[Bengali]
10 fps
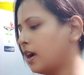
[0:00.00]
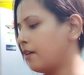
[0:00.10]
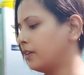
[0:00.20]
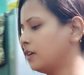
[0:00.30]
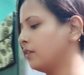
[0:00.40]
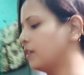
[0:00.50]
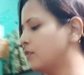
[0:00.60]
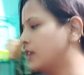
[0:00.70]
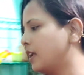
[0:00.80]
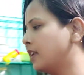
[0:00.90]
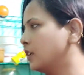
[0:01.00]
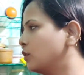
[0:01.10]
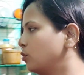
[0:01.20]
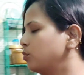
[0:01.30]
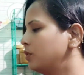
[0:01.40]
খাওয়া দাওয়া করে আর
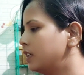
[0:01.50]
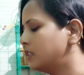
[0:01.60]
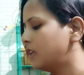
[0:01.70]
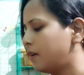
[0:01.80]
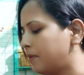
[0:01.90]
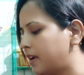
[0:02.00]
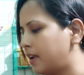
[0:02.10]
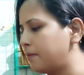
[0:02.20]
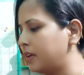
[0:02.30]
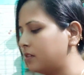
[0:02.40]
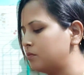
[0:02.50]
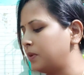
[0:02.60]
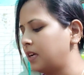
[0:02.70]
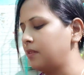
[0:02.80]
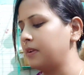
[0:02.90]
একটু শুয়েছিলাম আর আমার এখন
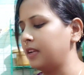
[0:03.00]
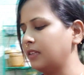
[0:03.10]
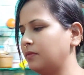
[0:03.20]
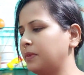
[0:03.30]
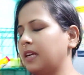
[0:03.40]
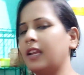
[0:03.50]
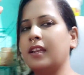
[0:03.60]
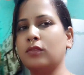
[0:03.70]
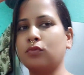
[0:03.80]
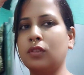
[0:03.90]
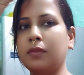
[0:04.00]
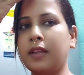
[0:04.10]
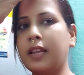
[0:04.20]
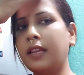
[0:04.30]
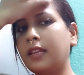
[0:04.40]
বিকালবেলায় বিকাল না
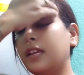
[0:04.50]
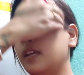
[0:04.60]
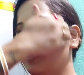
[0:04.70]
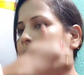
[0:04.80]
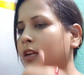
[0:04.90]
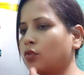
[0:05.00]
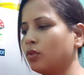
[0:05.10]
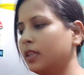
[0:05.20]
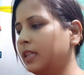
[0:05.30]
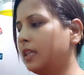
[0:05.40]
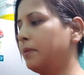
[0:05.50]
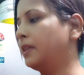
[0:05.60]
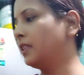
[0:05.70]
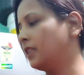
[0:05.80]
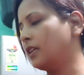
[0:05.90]
সন্ধ্যেবেলায় একটু খিদে
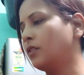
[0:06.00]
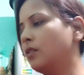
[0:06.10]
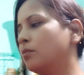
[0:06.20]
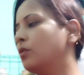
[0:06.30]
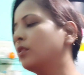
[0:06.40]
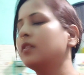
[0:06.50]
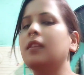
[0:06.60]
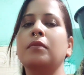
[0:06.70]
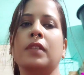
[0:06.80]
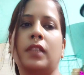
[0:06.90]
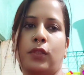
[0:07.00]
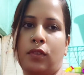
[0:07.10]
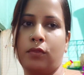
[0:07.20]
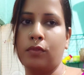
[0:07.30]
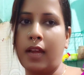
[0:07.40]
পেয়েছে তার জন্য মনে করলাম যে কিছু
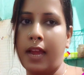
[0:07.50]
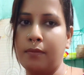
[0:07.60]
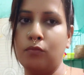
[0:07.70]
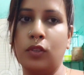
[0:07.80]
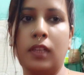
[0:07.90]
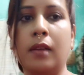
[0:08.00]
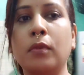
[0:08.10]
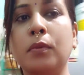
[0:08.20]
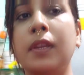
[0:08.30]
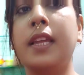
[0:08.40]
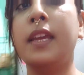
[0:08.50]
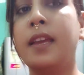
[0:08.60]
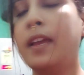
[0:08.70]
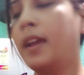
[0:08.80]
একটু খাই মুড়ি খাবো বলে